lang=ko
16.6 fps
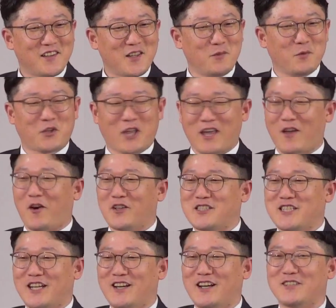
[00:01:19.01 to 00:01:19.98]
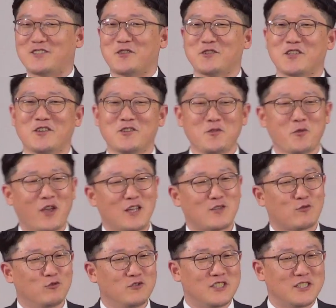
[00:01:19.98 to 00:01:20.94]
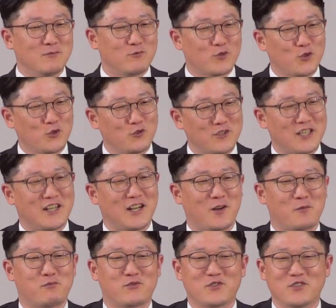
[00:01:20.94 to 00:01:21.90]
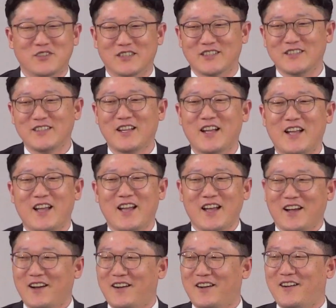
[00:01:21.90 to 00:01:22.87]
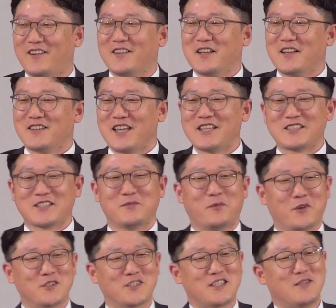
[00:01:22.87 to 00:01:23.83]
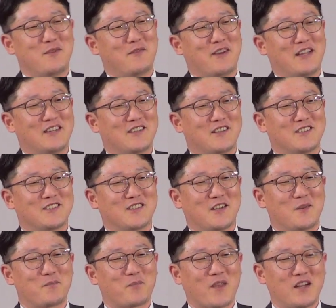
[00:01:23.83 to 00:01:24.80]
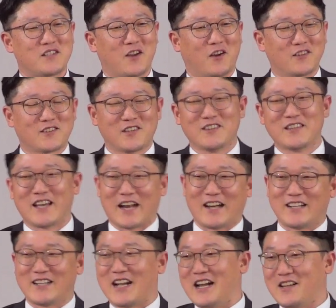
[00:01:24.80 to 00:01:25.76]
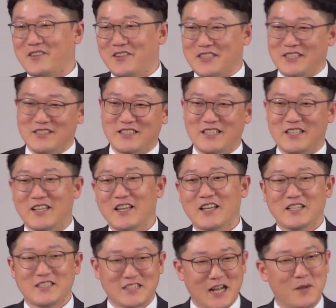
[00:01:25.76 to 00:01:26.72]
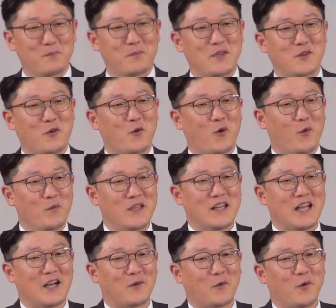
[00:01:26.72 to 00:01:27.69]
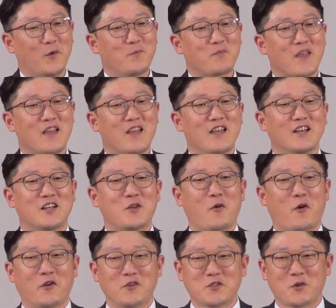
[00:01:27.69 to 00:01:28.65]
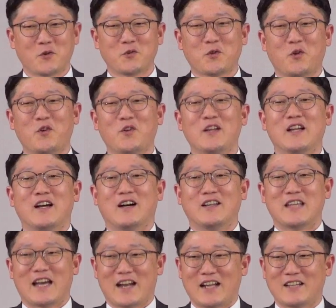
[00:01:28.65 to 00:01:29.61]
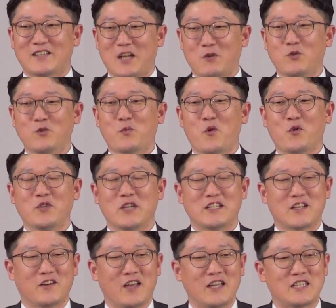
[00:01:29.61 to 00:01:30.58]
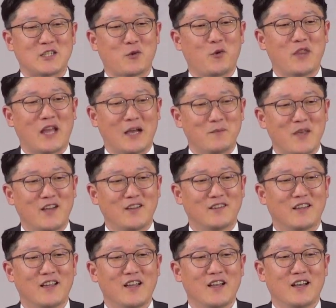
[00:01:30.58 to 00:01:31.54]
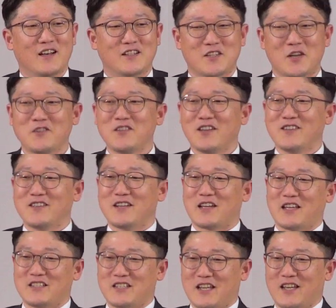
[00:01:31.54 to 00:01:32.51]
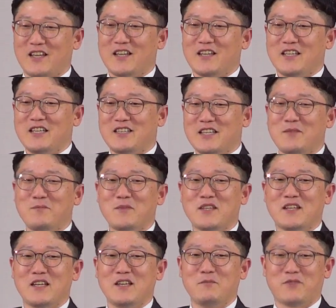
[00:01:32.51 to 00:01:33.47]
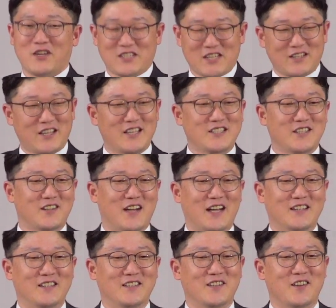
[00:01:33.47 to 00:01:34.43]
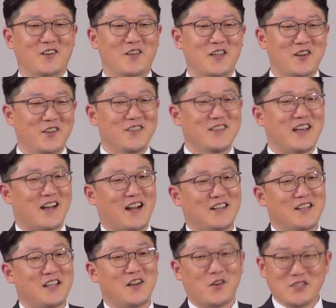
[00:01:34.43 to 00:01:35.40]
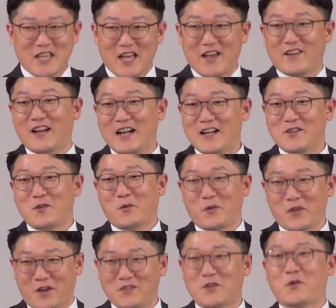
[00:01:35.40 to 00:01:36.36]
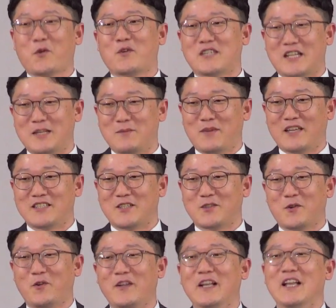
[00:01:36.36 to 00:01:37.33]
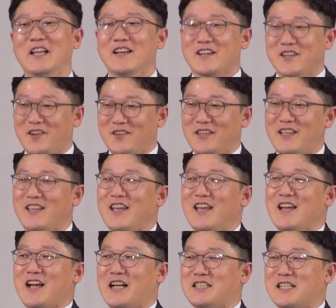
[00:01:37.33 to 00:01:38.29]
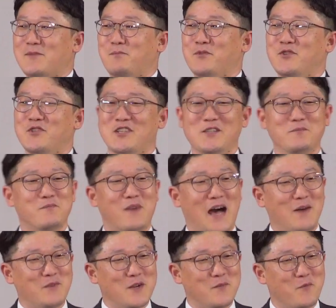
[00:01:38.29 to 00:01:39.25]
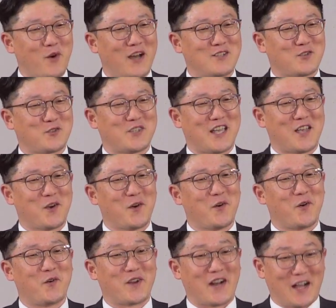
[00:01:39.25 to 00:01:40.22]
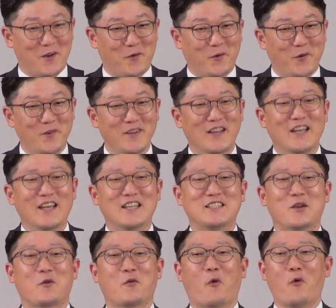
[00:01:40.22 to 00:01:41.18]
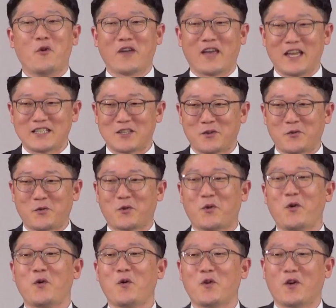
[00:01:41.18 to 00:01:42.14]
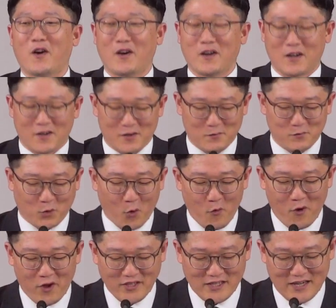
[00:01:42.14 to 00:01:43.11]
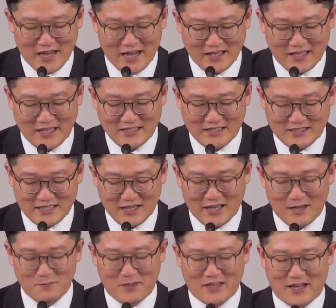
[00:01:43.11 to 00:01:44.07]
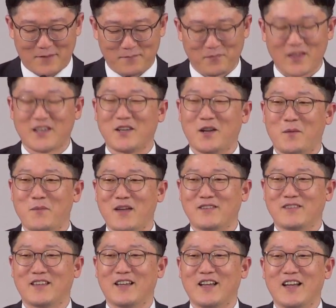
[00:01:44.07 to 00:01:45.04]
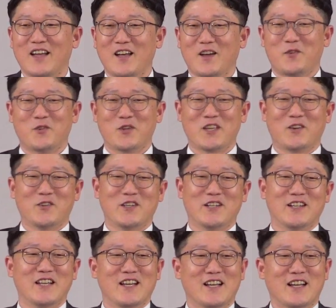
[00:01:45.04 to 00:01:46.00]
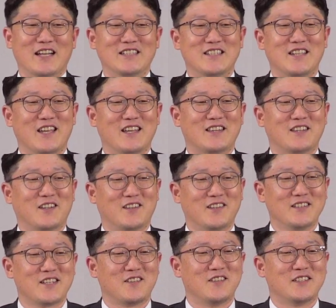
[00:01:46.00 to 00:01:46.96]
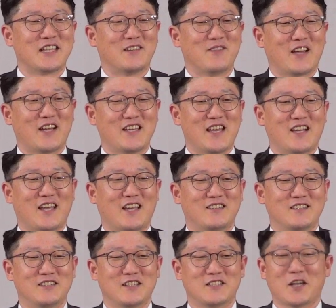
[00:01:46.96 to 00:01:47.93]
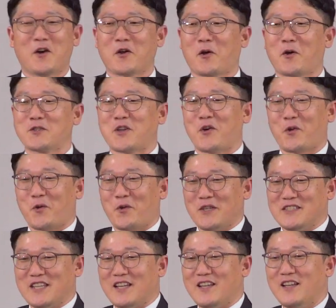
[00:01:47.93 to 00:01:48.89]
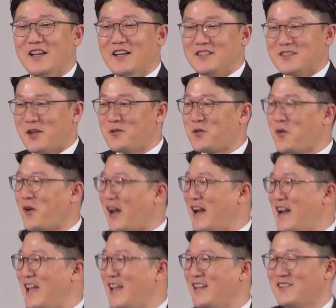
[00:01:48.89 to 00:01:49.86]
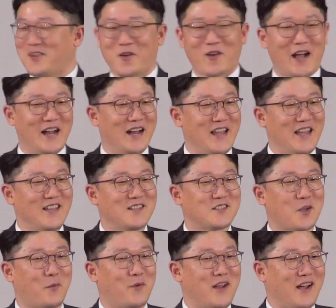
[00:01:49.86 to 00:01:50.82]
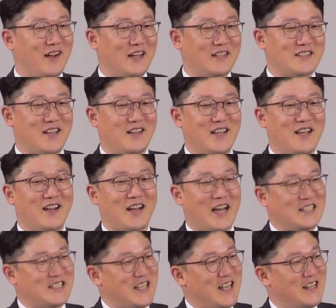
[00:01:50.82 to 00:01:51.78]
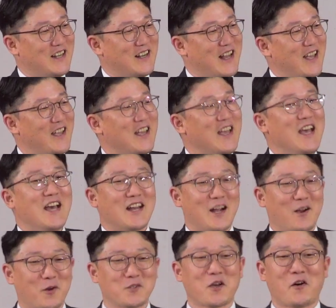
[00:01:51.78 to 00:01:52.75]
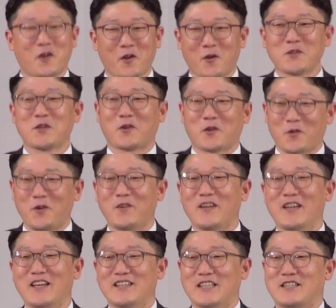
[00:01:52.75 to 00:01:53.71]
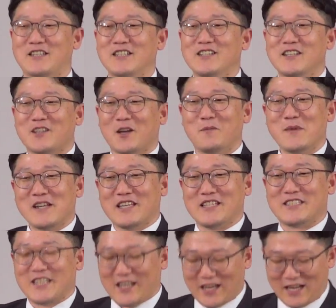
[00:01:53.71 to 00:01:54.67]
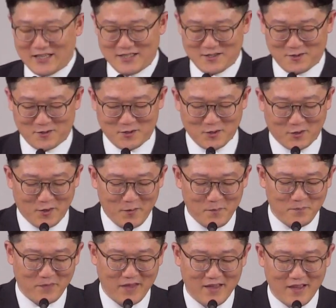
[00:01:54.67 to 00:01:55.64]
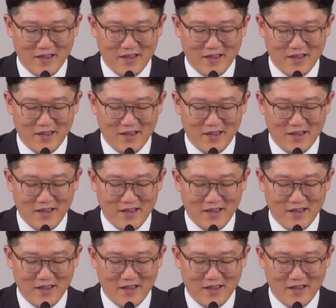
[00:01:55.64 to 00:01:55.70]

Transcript: 이름도 되게 거창하죠. 선교의 중심축이라고 부르는 어, 테스크포스 팀이 만들어져요. 그래서 어떤 나라를 갈 것인지 살피고 고민하고 그리고 어느 정도 어, 나라들의 후보군이 정해지고 나면 청년들에게 이제 이 팀들이 프레젠테이션을 하는 거예요. 이런 나라는 이런 사역을 할 거고 이런 선교사님 계시고 그러니 가실 분들은 마음을 모아주세요라고 이제 공개적으로 어, 동원을 하기 시작합니다. 그러면 우리 오늘 간증했던 성은 자매가 이야기했듯이 서로 서로 이제 선교 갈래? 너 갈래? 저번에 안 갔잖아. 가지 않을래? 라고 서로 서로 이제 등을 떠밀기 시작하는 거죠.